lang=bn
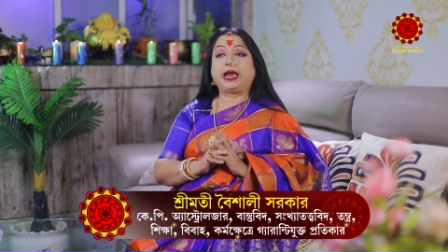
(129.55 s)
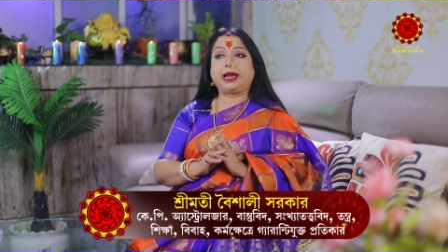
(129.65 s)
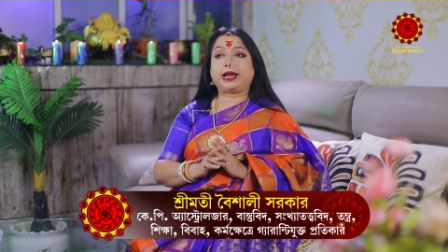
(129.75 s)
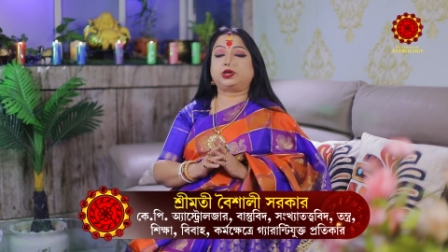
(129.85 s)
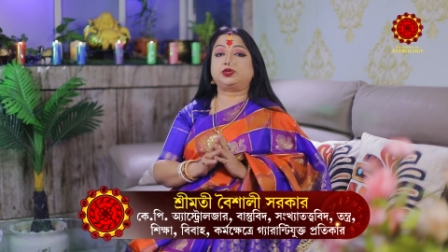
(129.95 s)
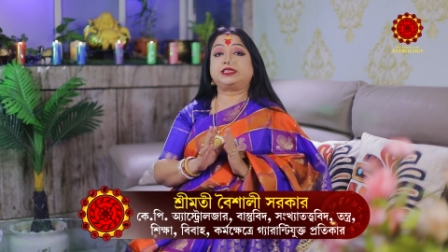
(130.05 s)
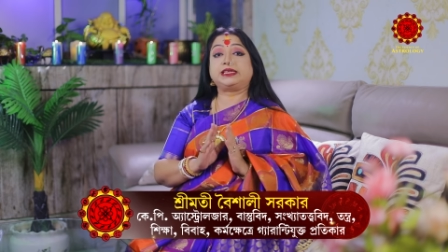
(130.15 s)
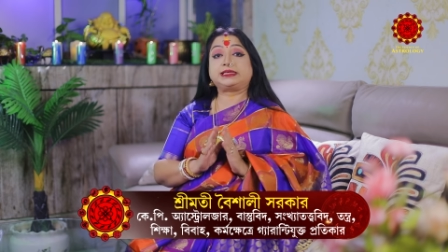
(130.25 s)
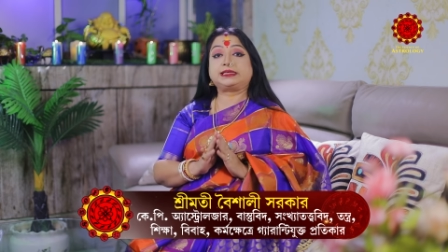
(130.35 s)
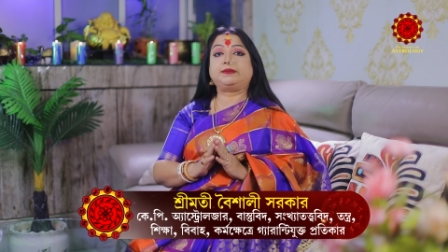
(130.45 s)
এরা একটু
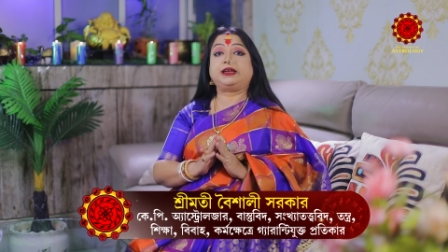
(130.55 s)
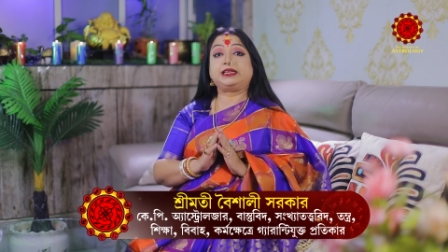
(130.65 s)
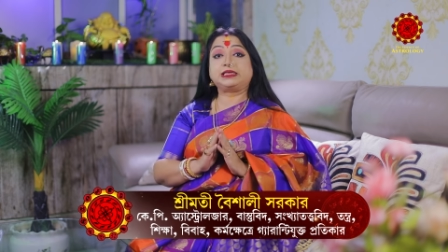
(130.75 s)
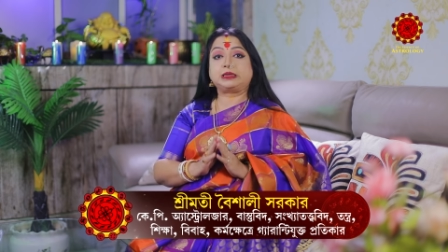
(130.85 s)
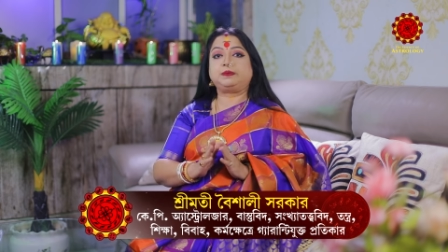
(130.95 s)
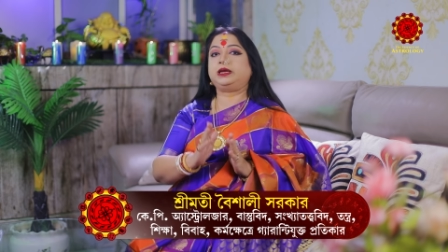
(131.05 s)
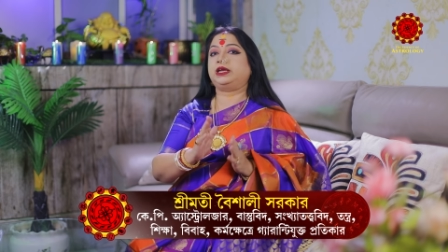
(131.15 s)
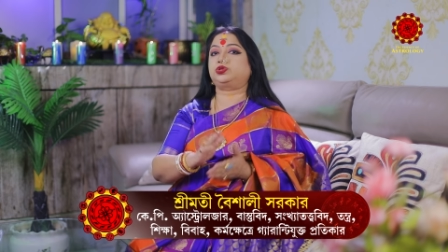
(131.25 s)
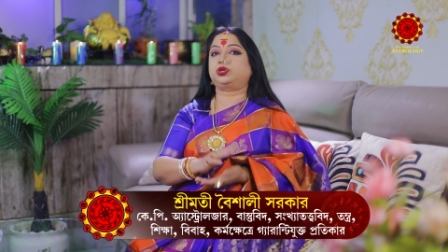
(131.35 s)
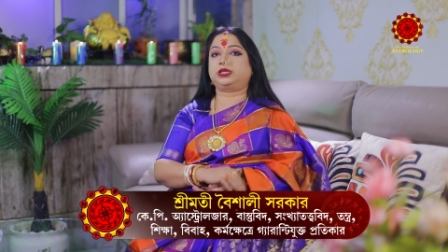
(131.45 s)
সিস্টেমে
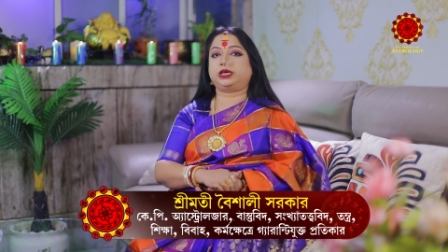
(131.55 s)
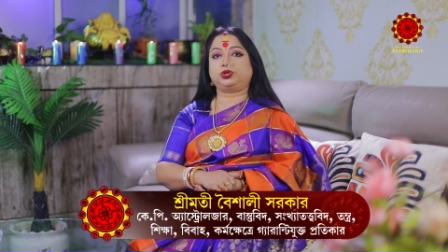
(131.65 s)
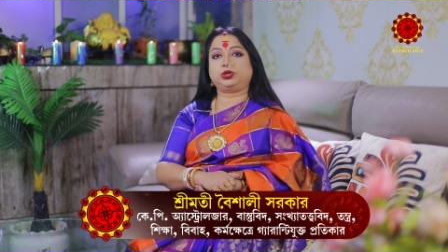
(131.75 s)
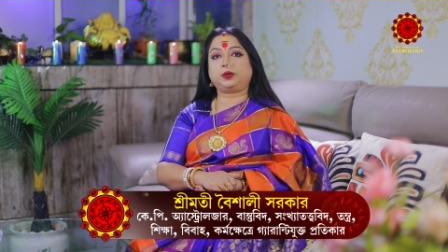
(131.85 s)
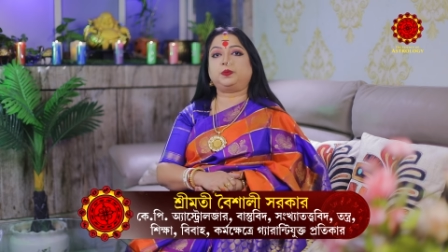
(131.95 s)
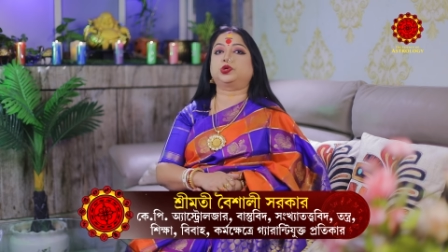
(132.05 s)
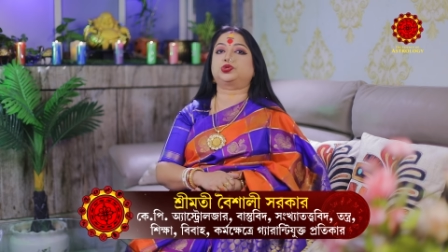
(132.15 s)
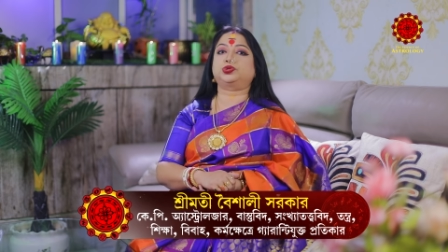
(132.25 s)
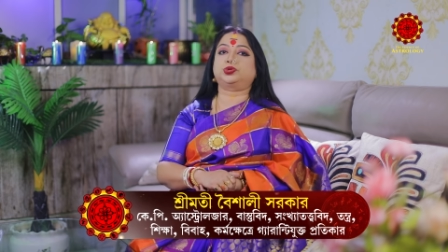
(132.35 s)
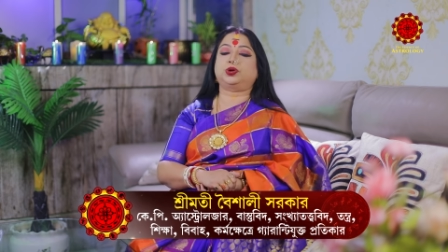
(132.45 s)
ডিসিপ্লিনে চলতে কিন্তু এরা
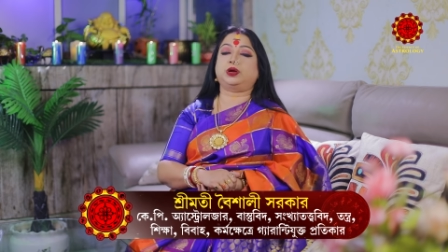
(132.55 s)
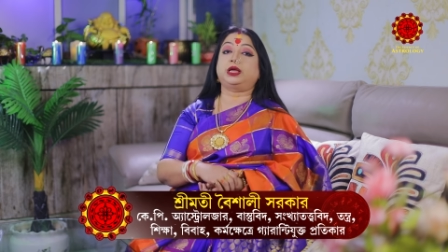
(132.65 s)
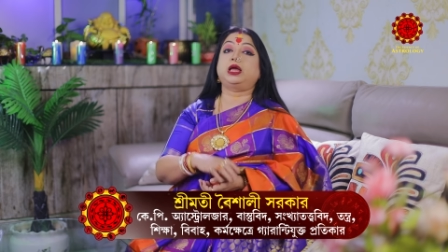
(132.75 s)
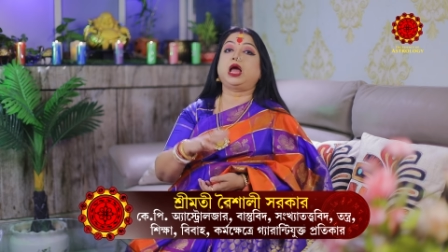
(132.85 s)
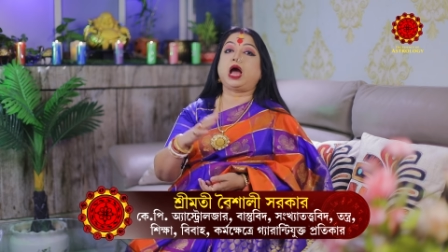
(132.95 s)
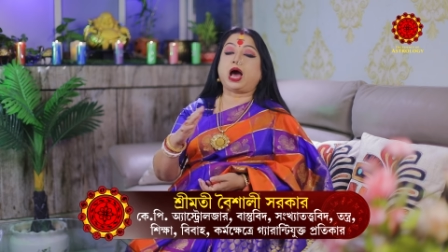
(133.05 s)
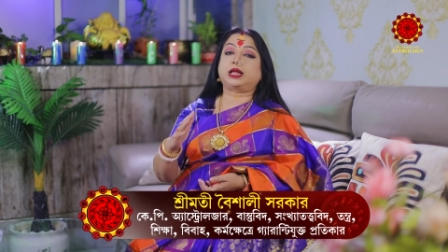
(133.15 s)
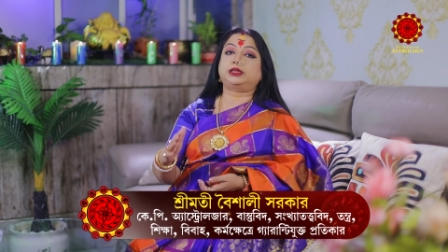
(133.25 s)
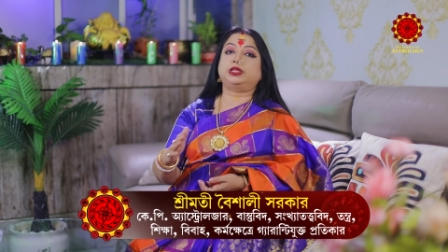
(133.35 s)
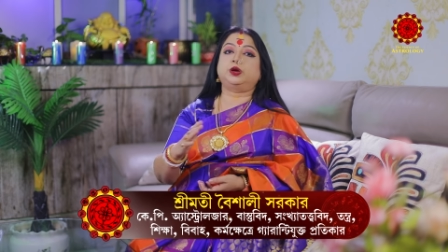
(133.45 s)
পছন্দ করে
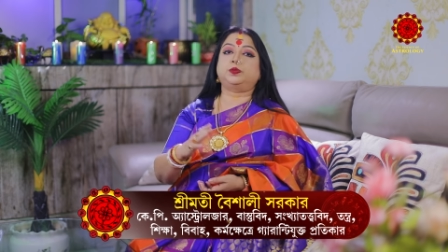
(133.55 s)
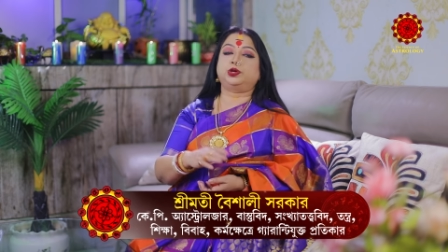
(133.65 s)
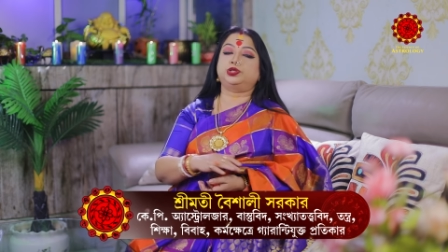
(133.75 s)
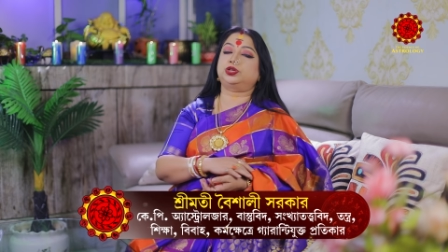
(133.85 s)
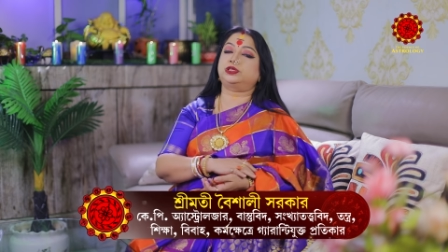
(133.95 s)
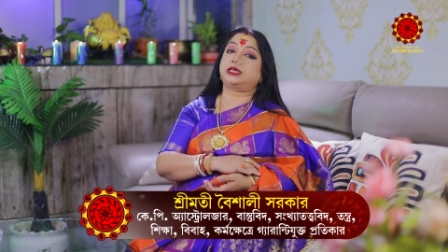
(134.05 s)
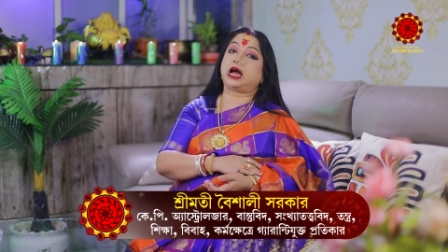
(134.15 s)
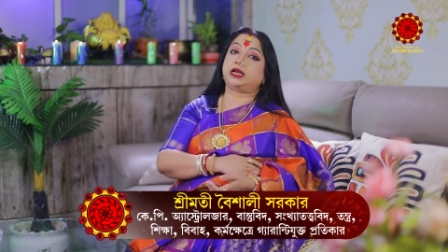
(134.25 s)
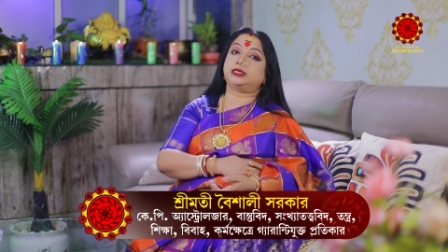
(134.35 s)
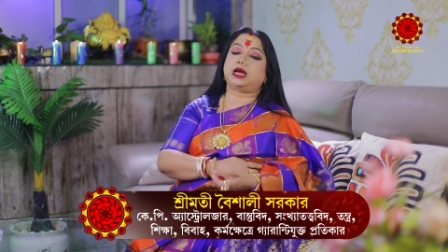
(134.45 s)
আত্মীয় পরিজন
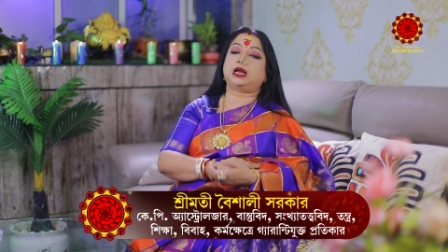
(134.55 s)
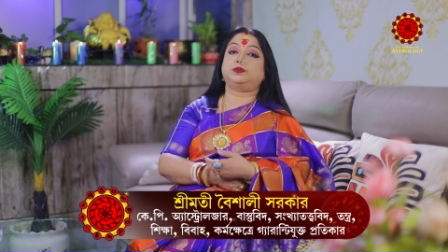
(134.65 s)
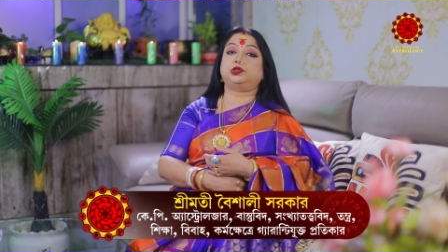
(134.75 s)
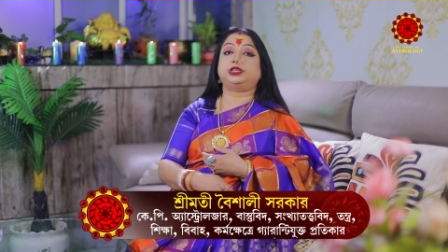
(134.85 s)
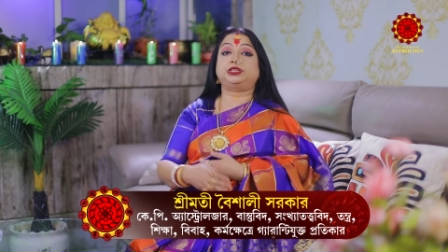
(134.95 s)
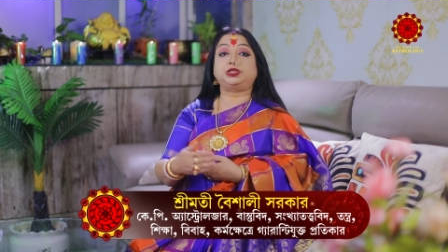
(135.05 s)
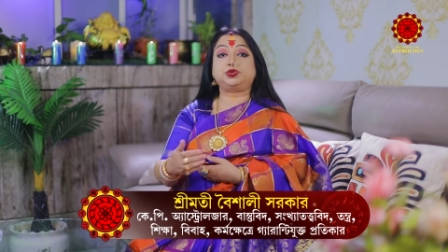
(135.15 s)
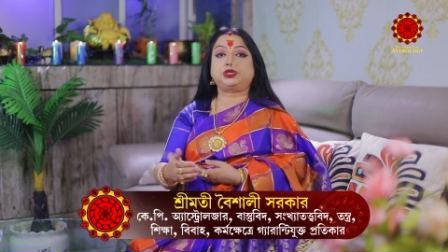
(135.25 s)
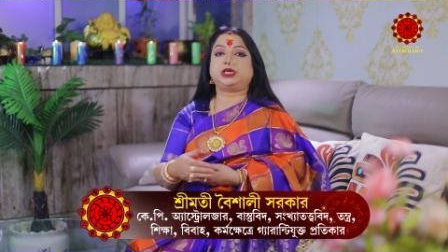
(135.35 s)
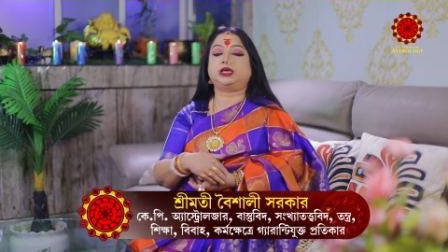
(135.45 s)
যার যার প্রতি
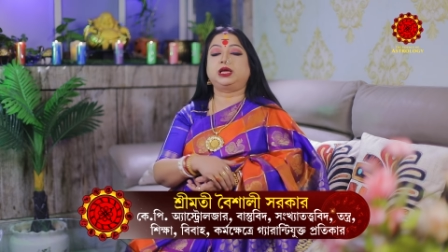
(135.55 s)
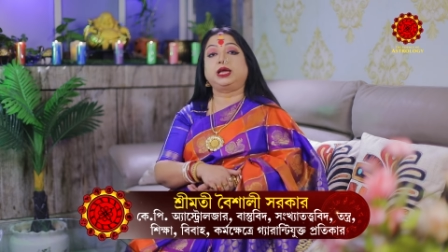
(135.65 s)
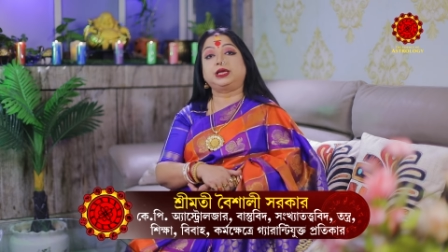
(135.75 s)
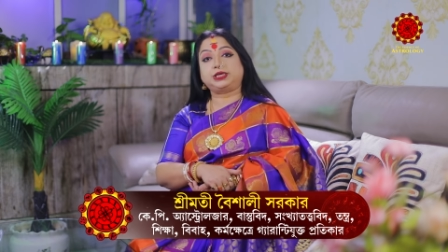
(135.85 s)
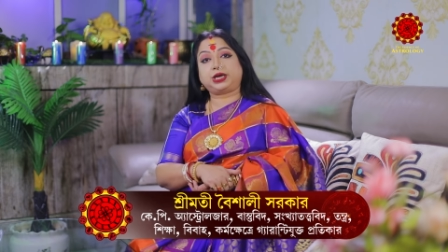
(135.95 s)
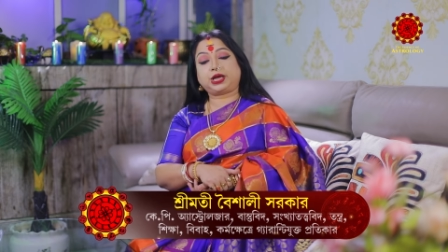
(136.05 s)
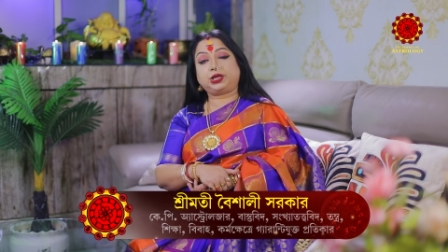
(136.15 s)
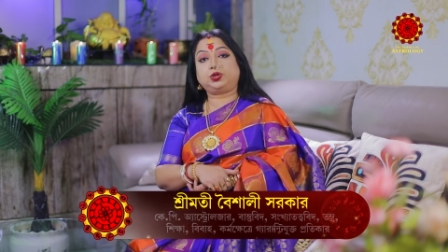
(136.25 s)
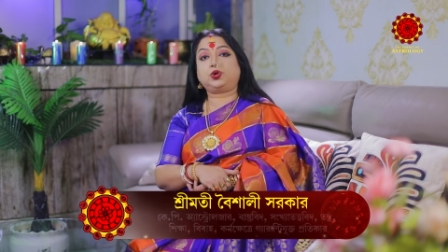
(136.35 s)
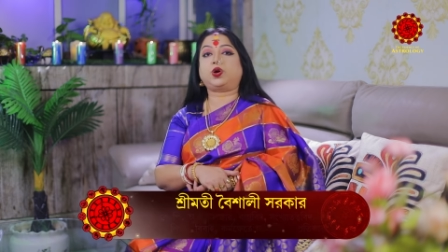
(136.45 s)
ডিউটি সেটা
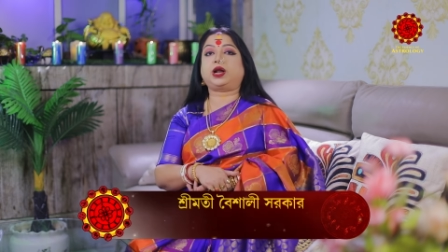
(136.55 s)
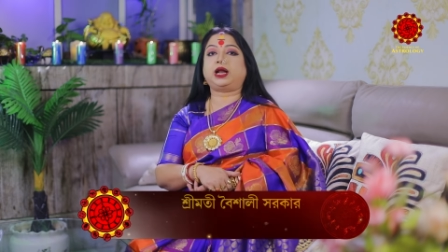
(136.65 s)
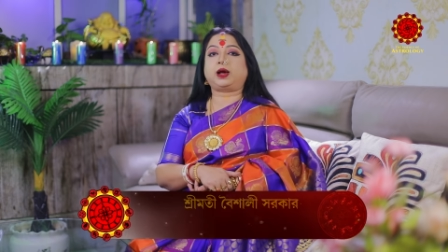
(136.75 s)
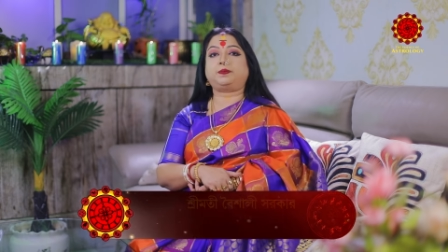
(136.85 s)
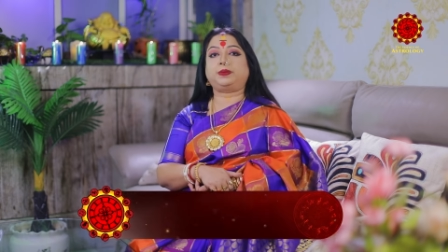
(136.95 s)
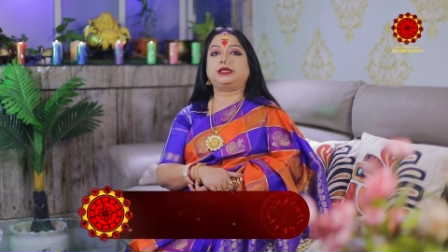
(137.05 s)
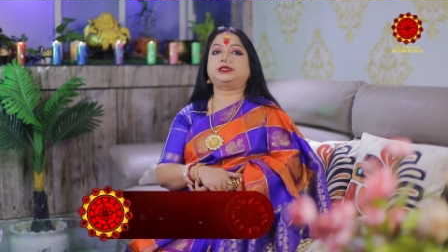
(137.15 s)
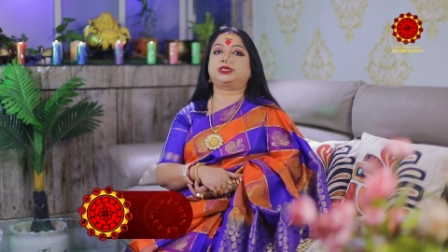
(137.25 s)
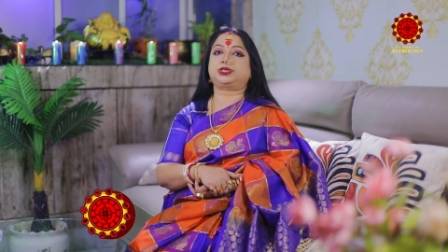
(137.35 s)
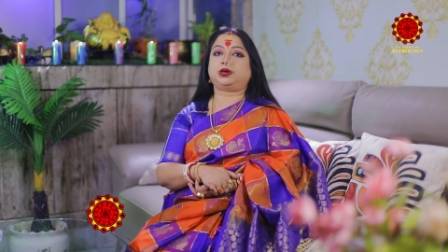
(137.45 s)
কিন্তু করার আপ্রাণ
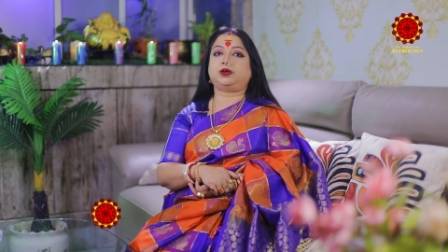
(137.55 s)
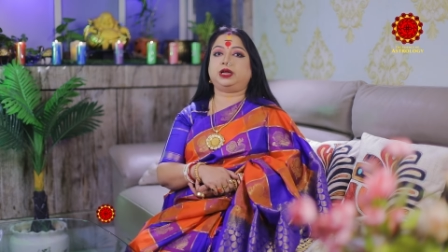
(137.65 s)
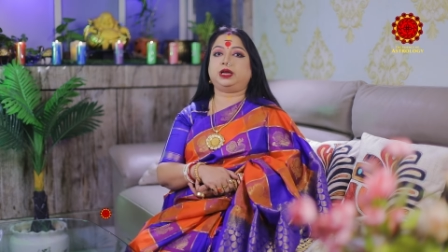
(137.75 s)
চেষ্টা করে